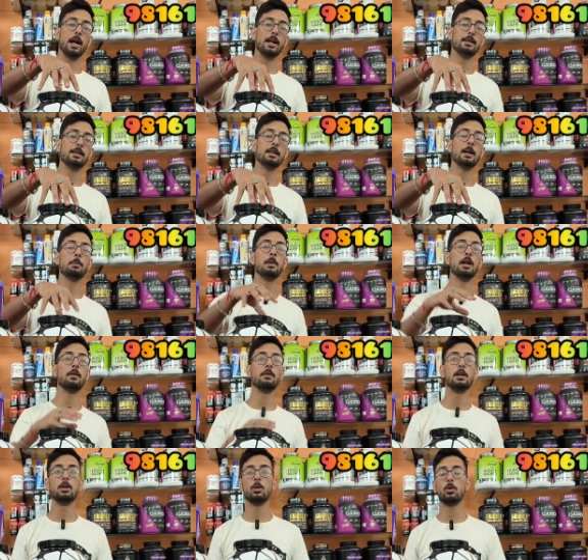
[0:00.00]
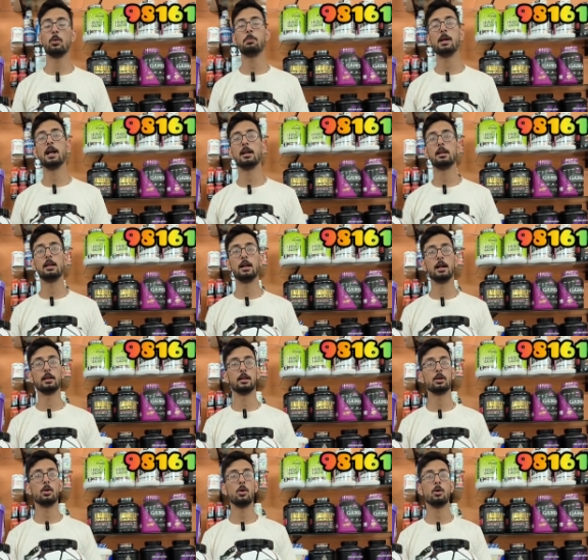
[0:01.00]
तो ऐसे ही अपना वीडियो को प्यार
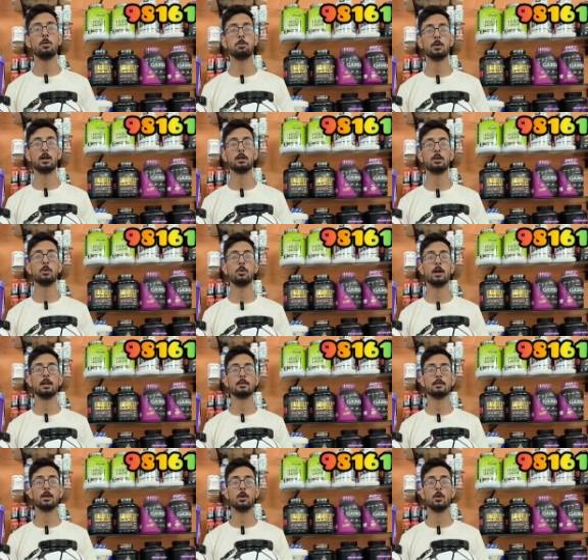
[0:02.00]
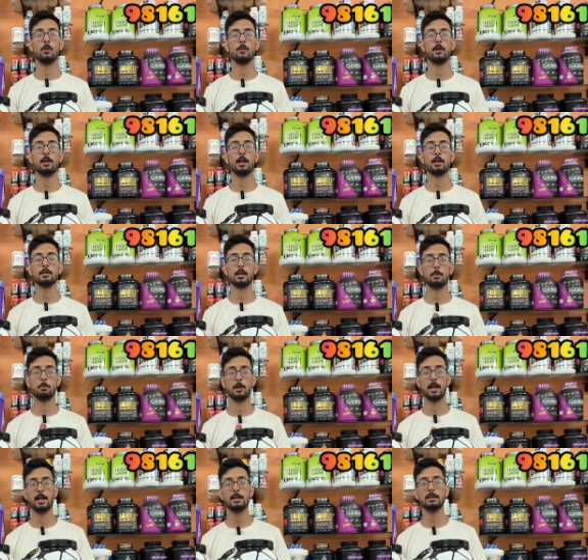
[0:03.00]
दिखाते रहो होप करता हूँ आज के ऑफर आज का
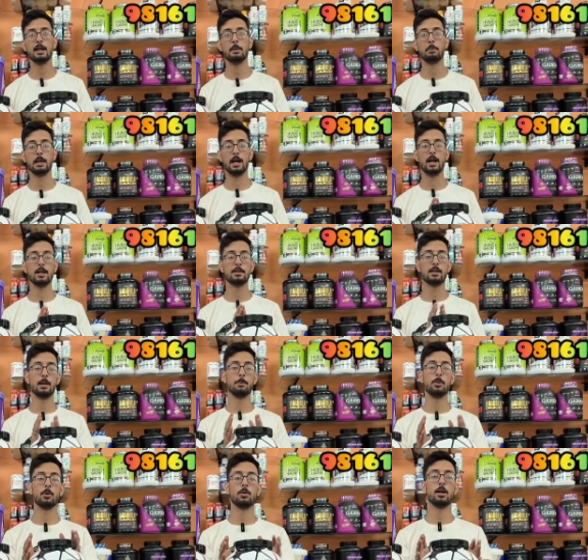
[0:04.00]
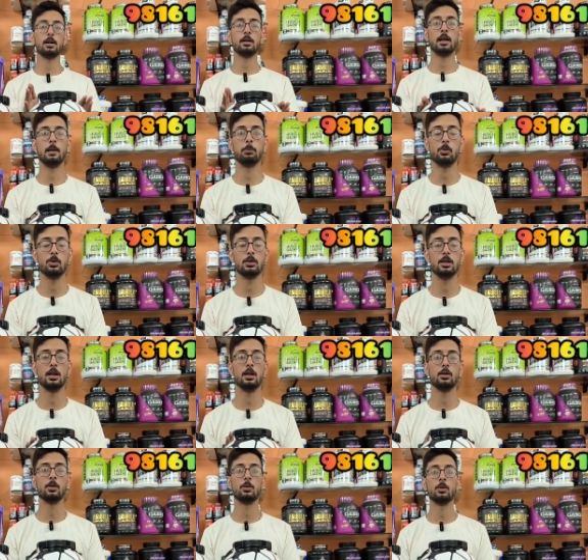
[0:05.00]
प्राइस आपके आज के प्रोडक्ट आपको अच्छे
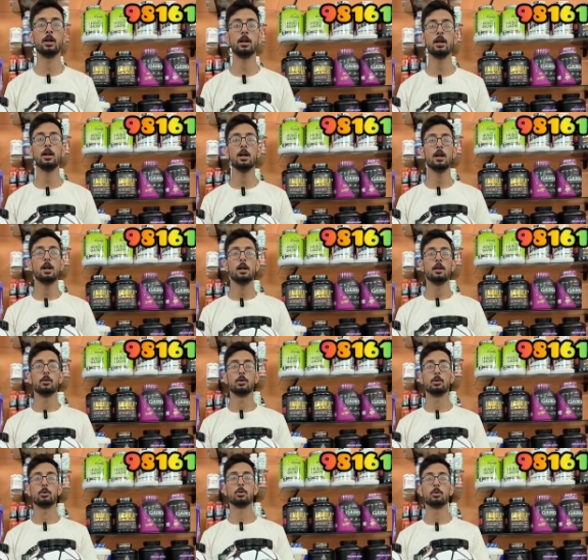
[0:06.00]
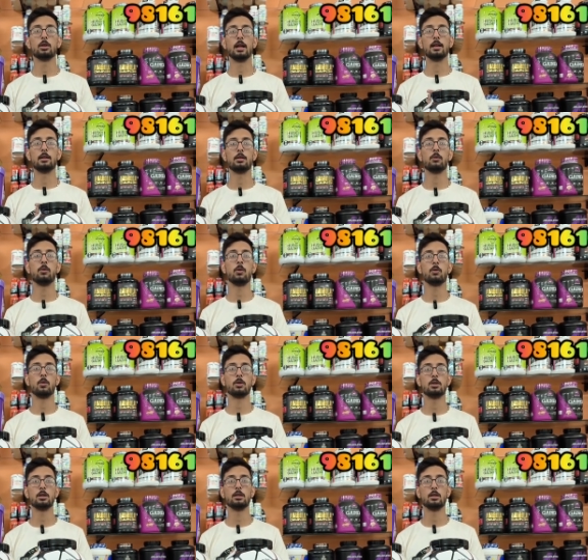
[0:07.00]
लगे होंगे तो थैंक यू फॉर
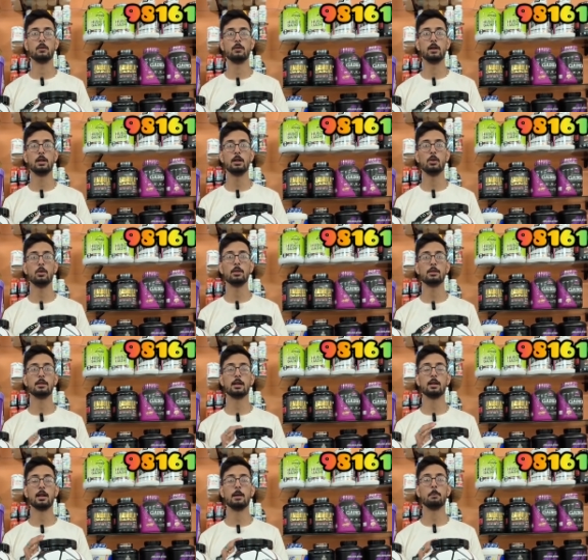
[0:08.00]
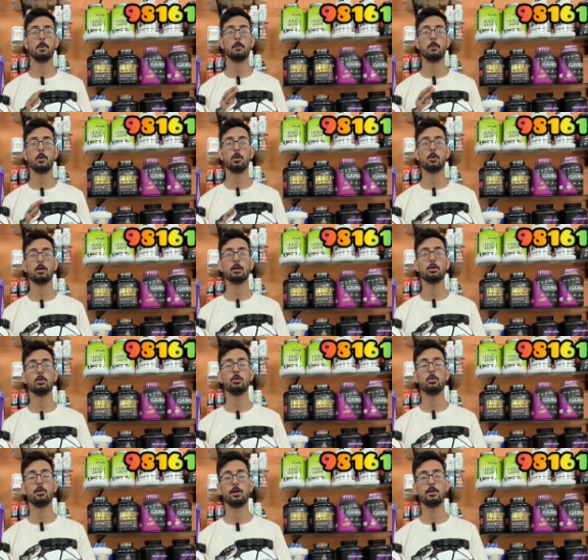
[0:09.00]
वाचिंग द वीडियो इंस्टाग्राम पे फॉलो कर दो
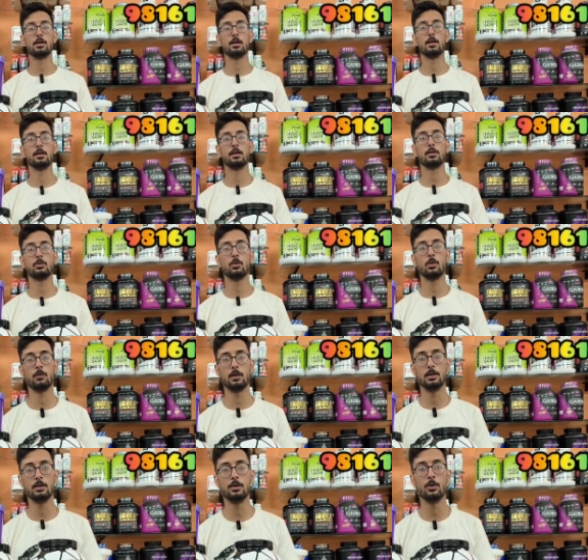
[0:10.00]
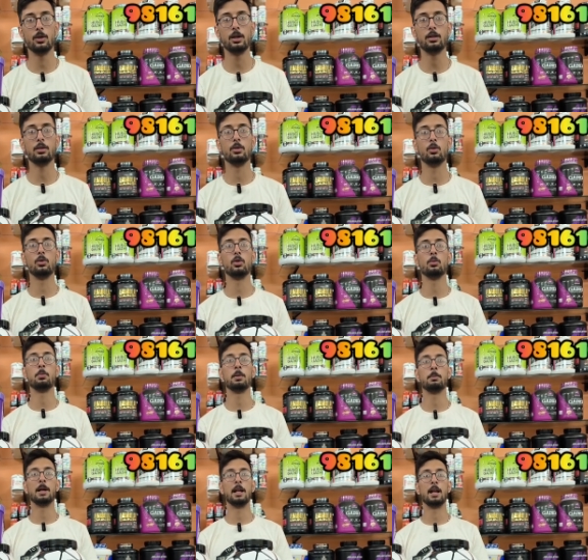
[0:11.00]
न्यूट्रिशन अंडर स्कोर वन जीरो एट यूट्यूब
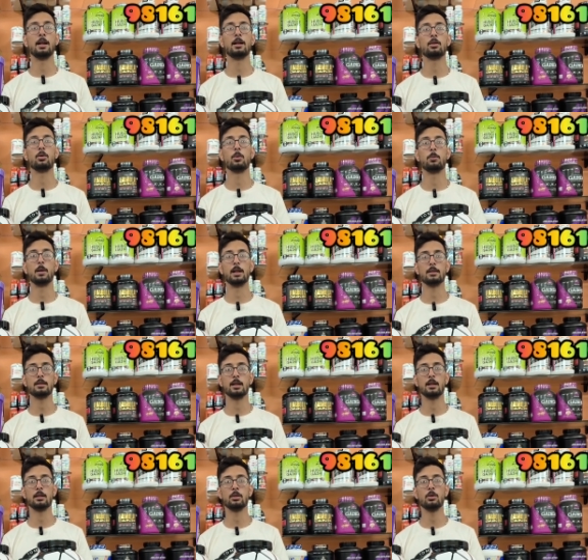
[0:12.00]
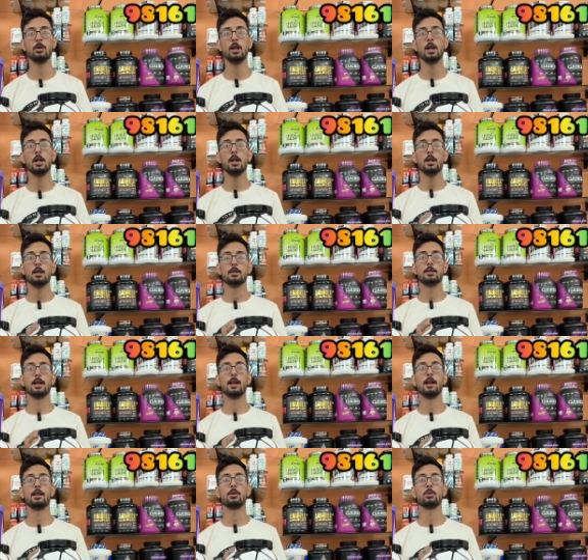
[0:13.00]
पे बेल आइकन को प्रेस कर दो
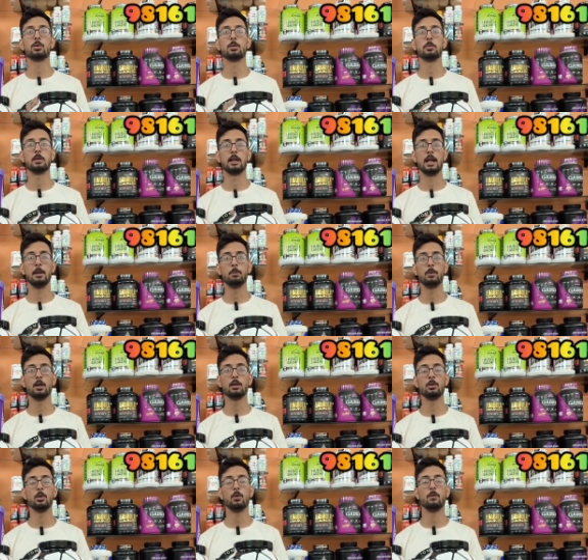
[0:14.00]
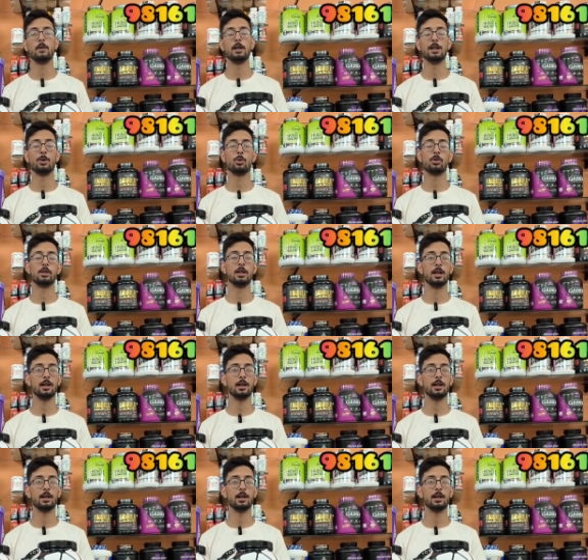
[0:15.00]
चैनल को सब्सक्राइब कर दो वीडियो को